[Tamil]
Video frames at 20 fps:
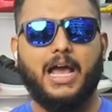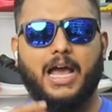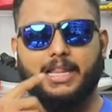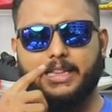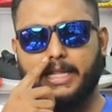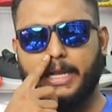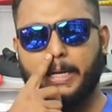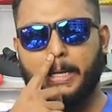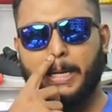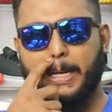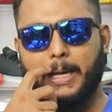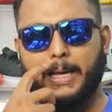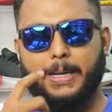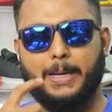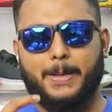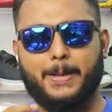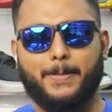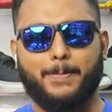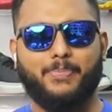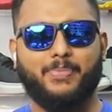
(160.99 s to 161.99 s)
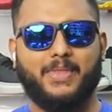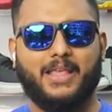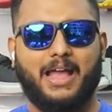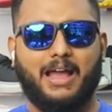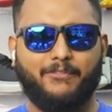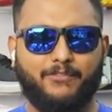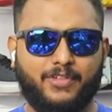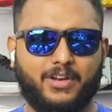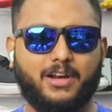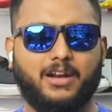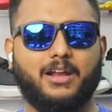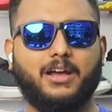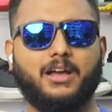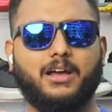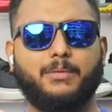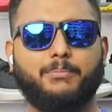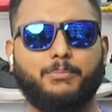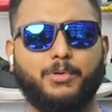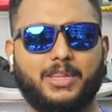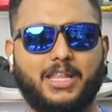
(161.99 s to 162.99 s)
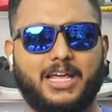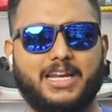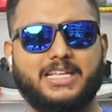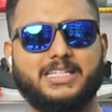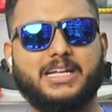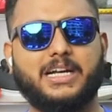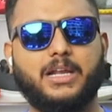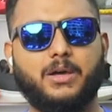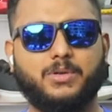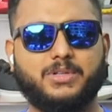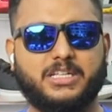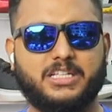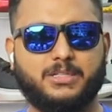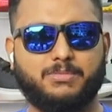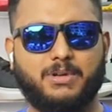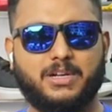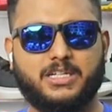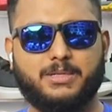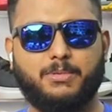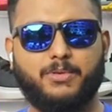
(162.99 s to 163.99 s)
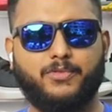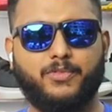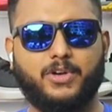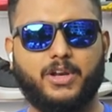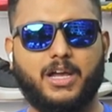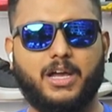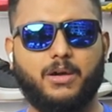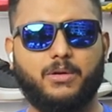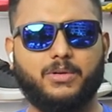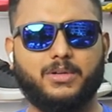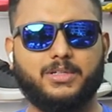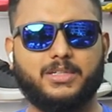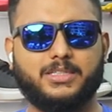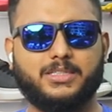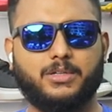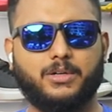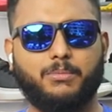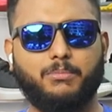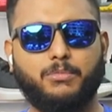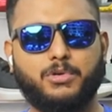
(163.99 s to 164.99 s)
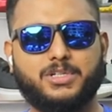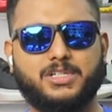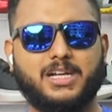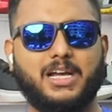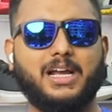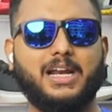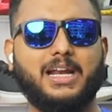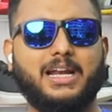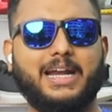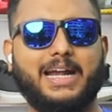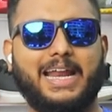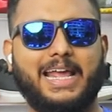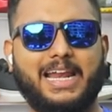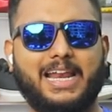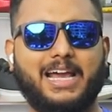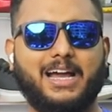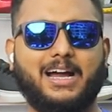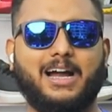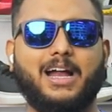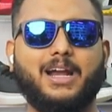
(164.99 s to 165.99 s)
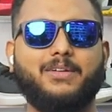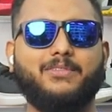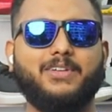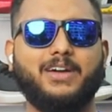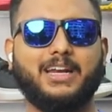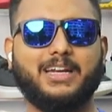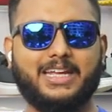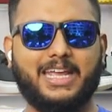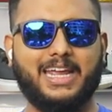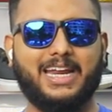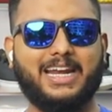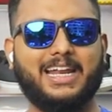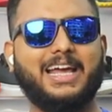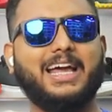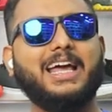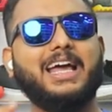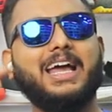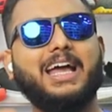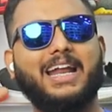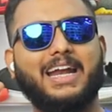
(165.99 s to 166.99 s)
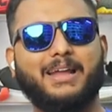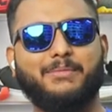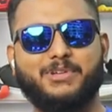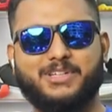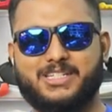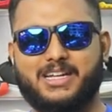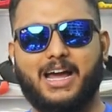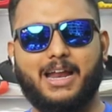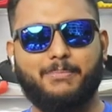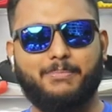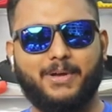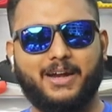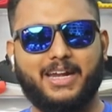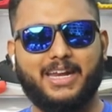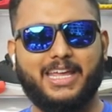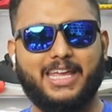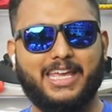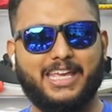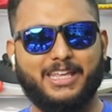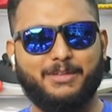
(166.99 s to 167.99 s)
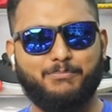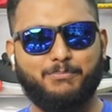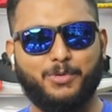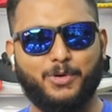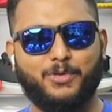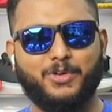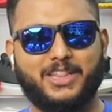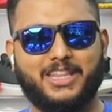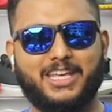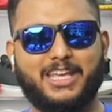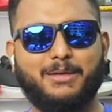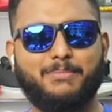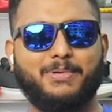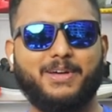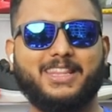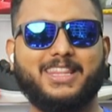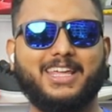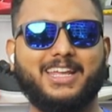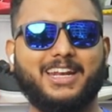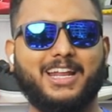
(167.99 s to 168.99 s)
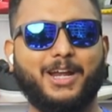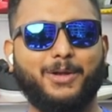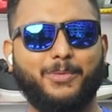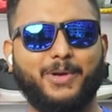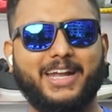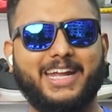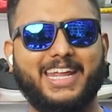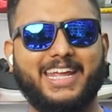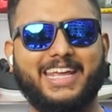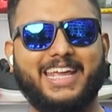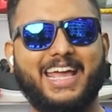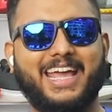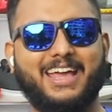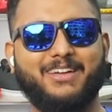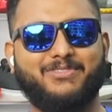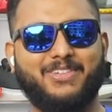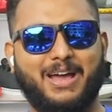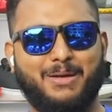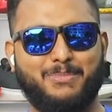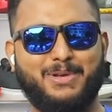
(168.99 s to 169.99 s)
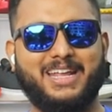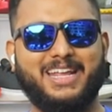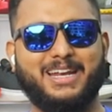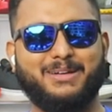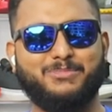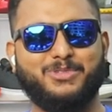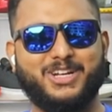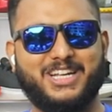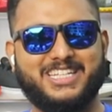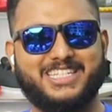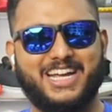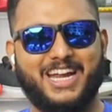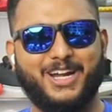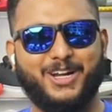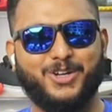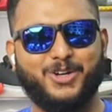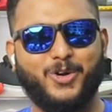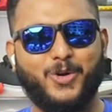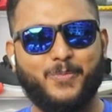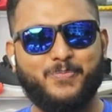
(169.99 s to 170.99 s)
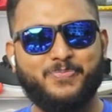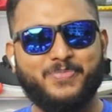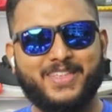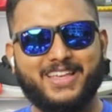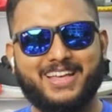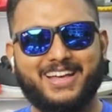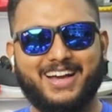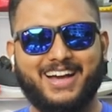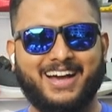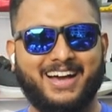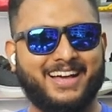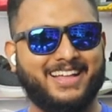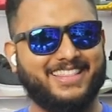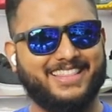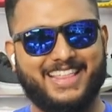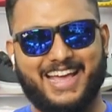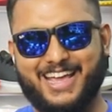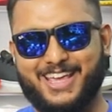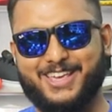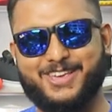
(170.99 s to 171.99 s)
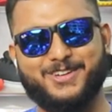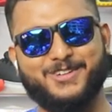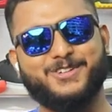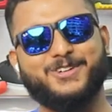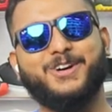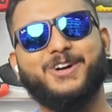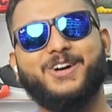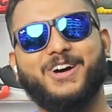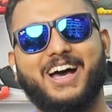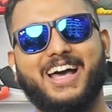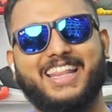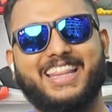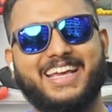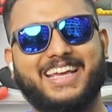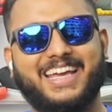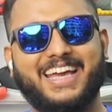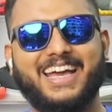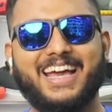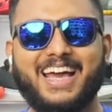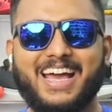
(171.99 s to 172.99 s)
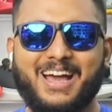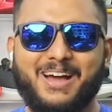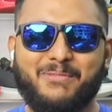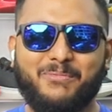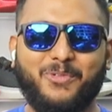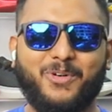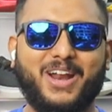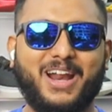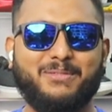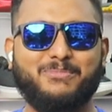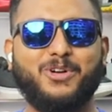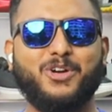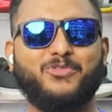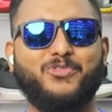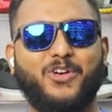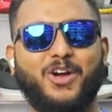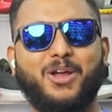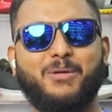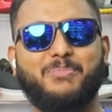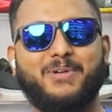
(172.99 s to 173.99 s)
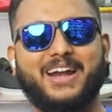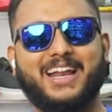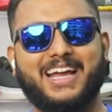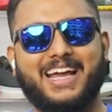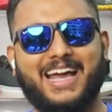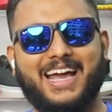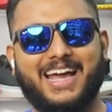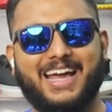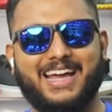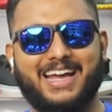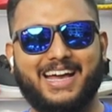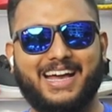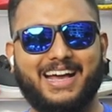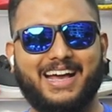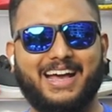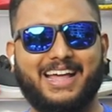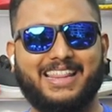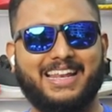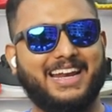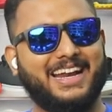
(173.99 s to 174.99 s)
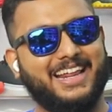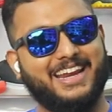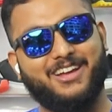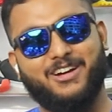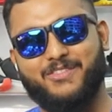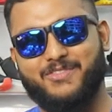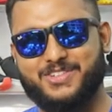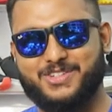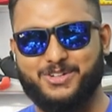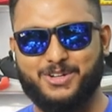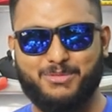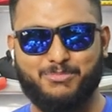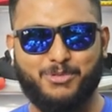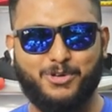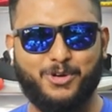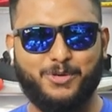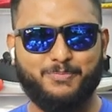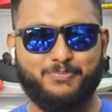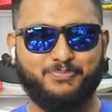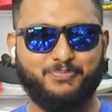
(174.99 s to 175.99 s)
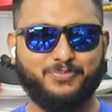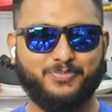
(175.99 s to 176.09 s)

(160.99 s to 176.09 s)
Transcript: அண்ட் தென் ஆஃப்டர் இப்போ தான் ரீசெண்டாக ஒரு சிக்ஸ் மந்த்ஸ் பிஃபோராக ரொம்ப ஸ்ட்ரகிளுக்கு இடையில் ஹார்ட் ஒர்க்கிங்கில் நம்ம ஸ்டார்ட் பண்ணி இப்போதைக்கு பார்த்தீங்கன்னா டுவெண்ட்டி கே ஃபேமிலி நம்ம ரீச் ஆகிட்டோம் தேங்க்யூ அதுக்கு மோர் அண்ட் மோர் ஃபாலோ பண்ணுங்கள் அதில் நிறைய ஆஃபர்ஸ் கொடுப்போம்